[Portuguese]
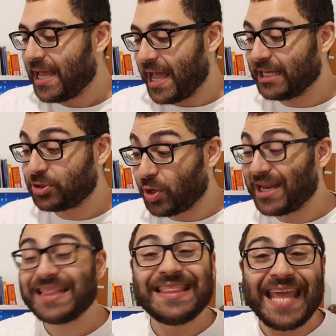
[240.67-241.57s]
É a
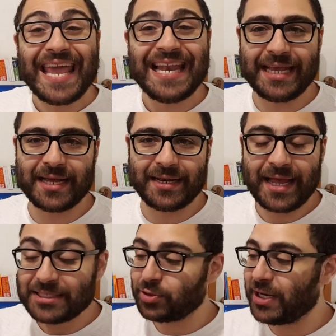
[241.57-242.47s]
história dele, cara.
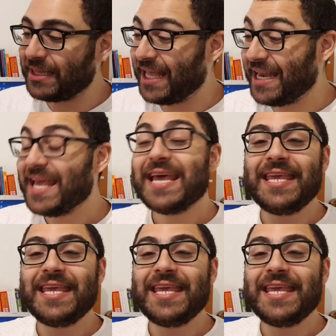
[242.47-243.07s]
É a história dele.